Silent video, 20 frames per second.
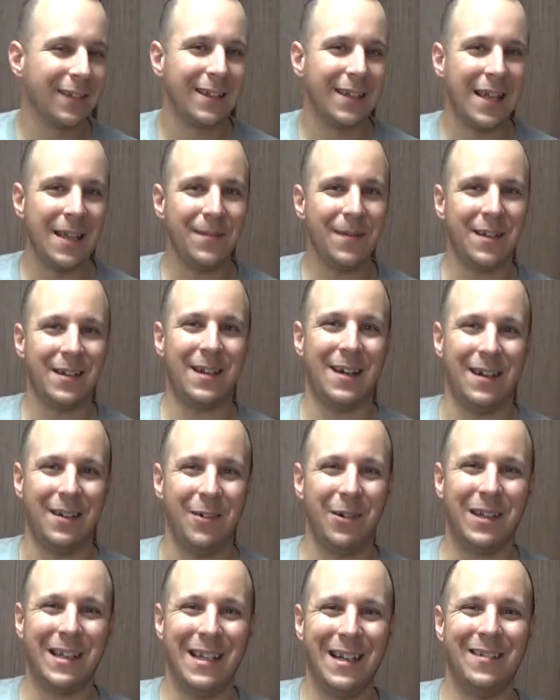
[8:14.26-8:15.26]
今が
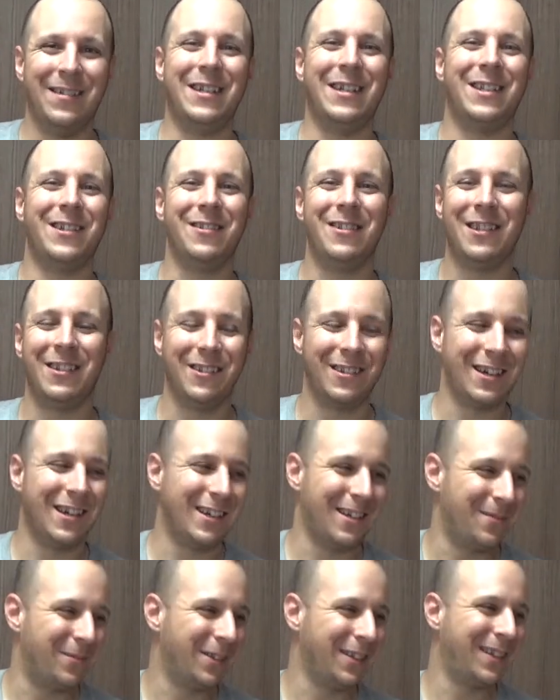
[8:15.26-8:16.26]
沖縄に住んでるか
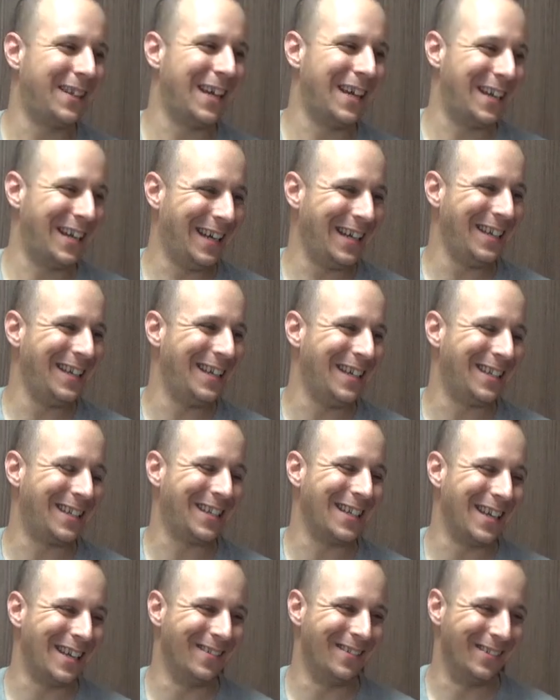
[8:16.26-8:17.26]
ら持ってないで
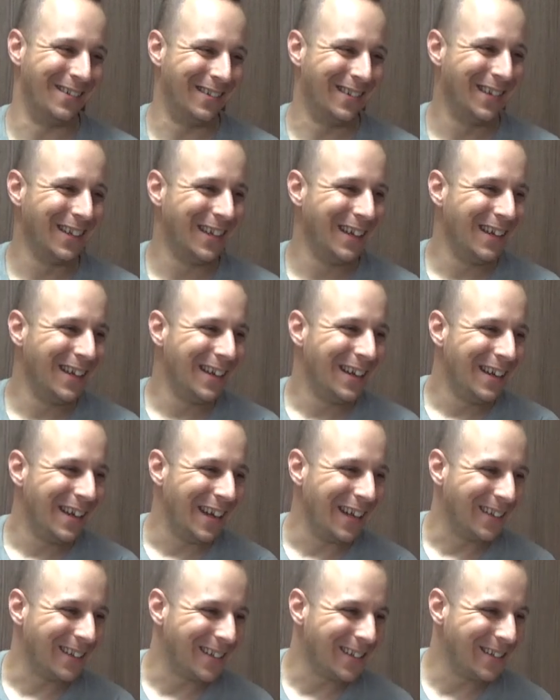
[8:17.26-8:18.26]
すけど、
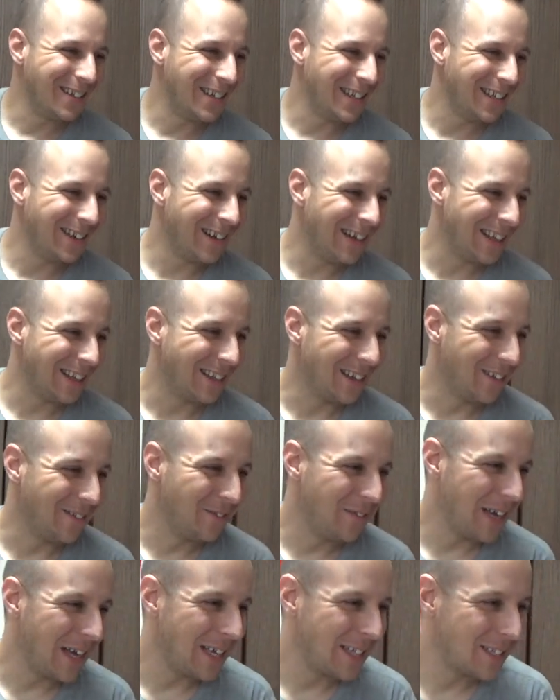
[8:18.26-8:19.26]
えっと、次には、えっと、
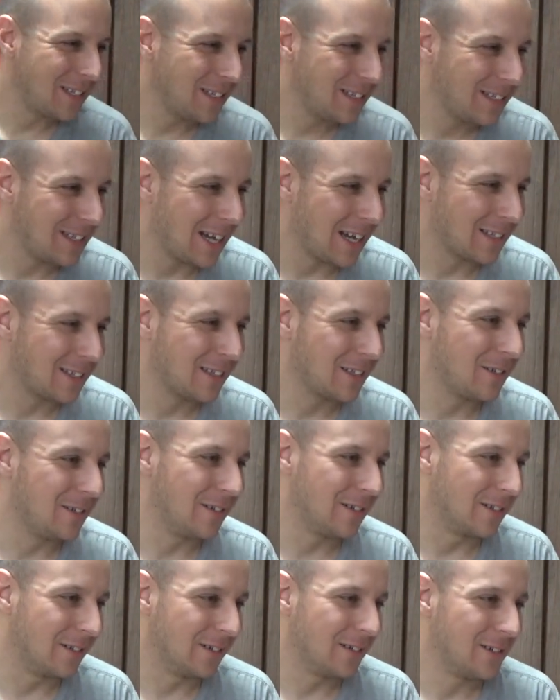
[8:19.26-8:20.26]

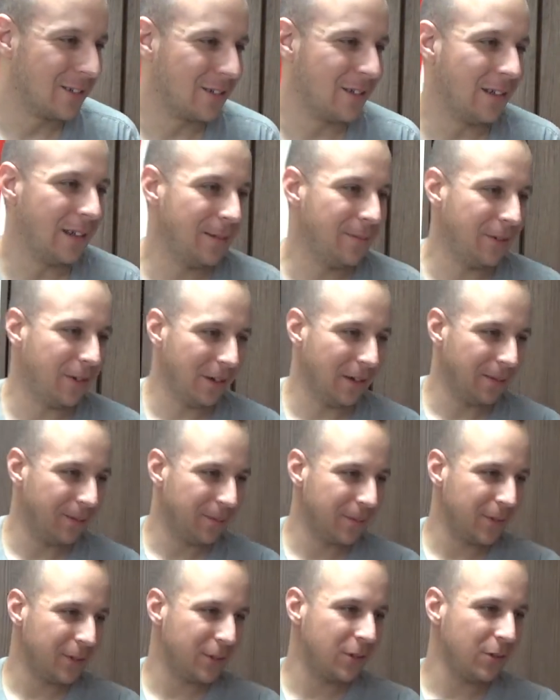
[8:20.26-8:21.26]
ファーストタクティコルそれも
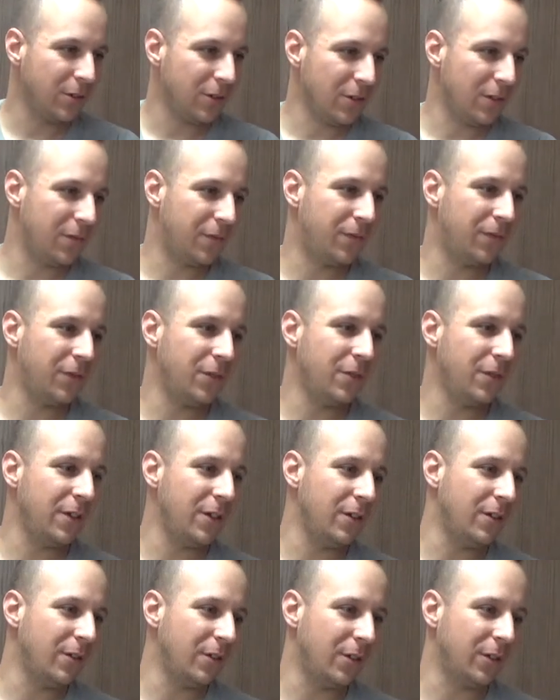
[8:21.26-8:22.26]
超
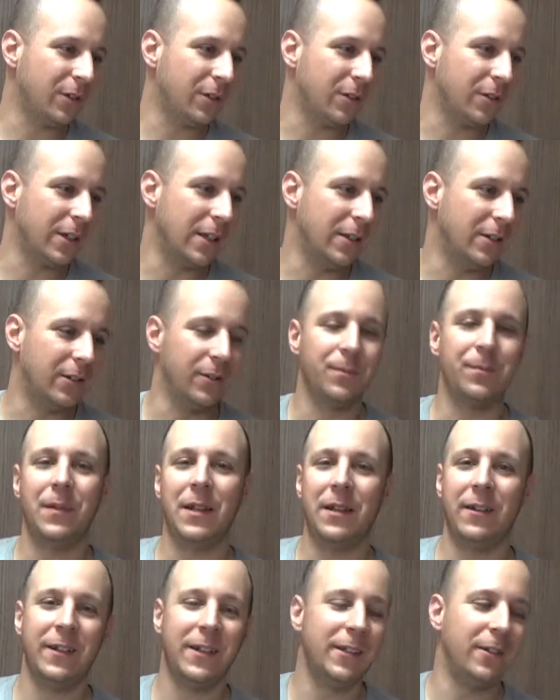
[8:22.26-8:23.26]
冬の時の
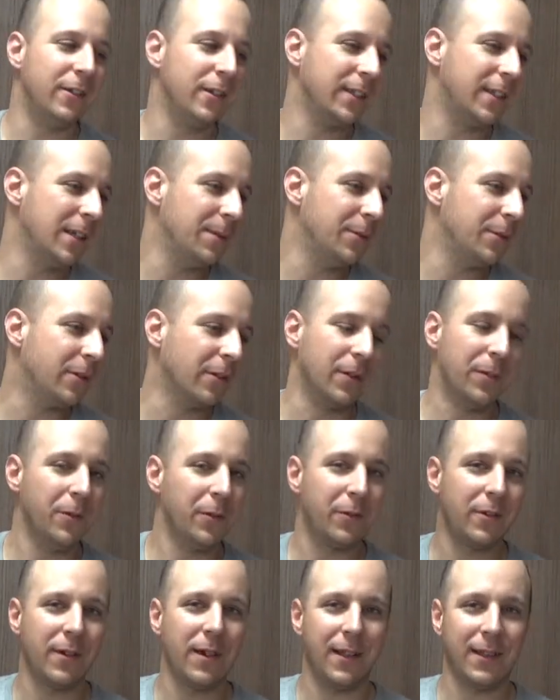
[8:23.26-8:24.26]
便利の手袋
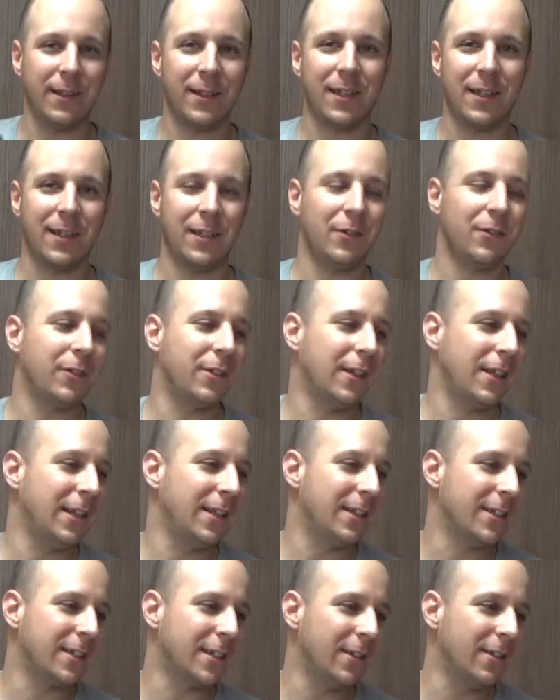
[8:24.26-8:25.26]
僕が使ったことな
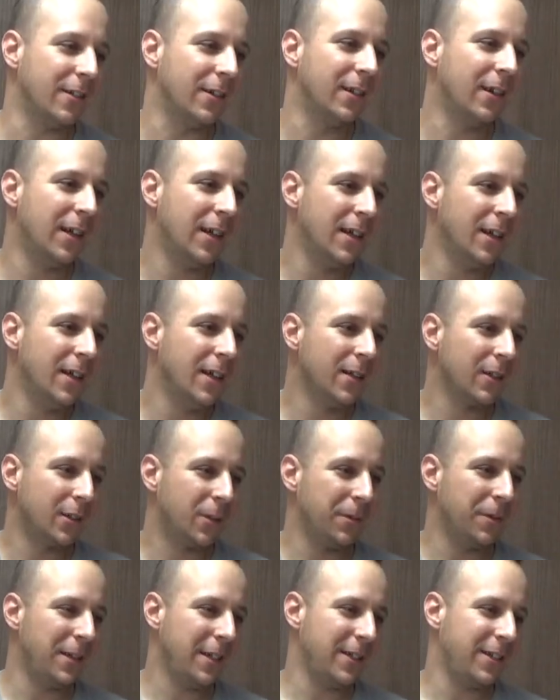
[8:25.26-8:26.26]
いですけど
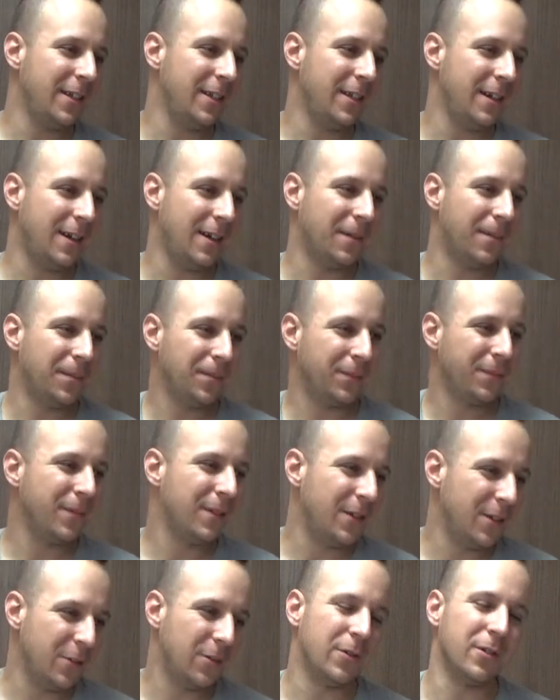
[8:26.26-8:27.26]
友達が
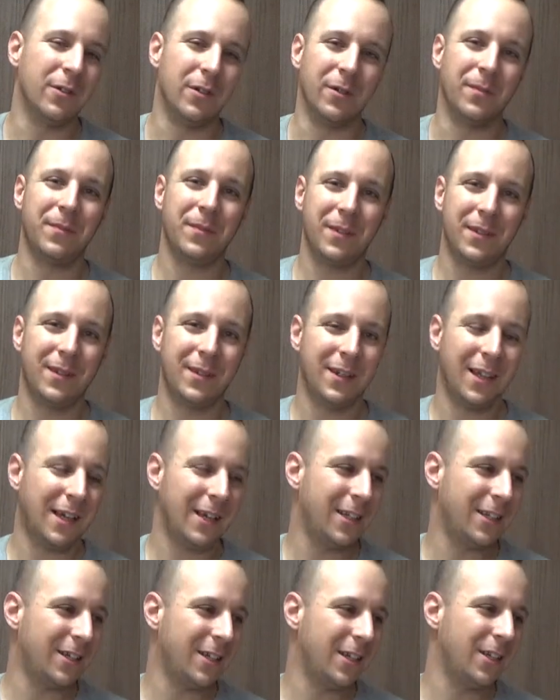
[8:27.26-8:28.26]
よく
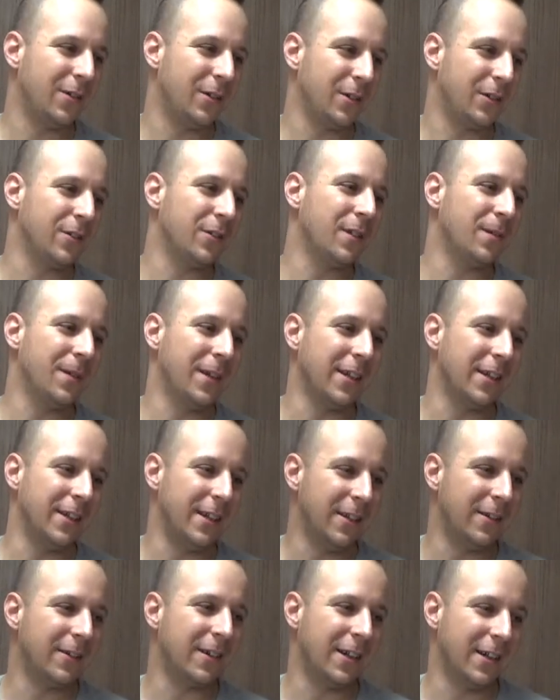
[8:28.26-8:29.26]
正しいのおすすめが
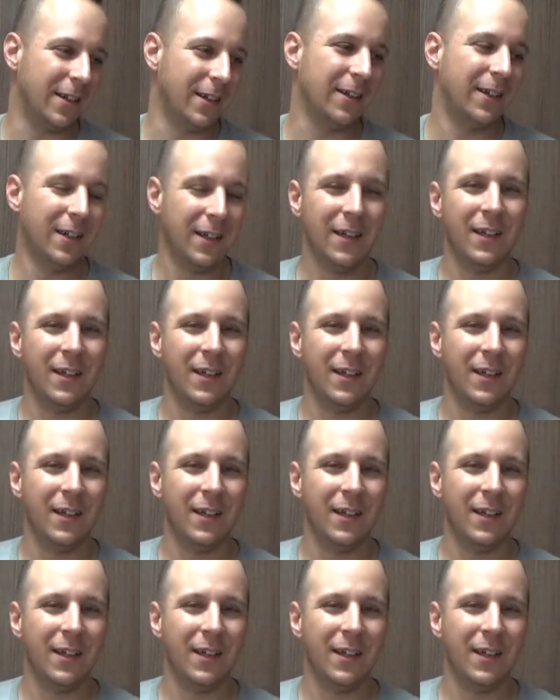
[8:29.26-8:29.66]
出るから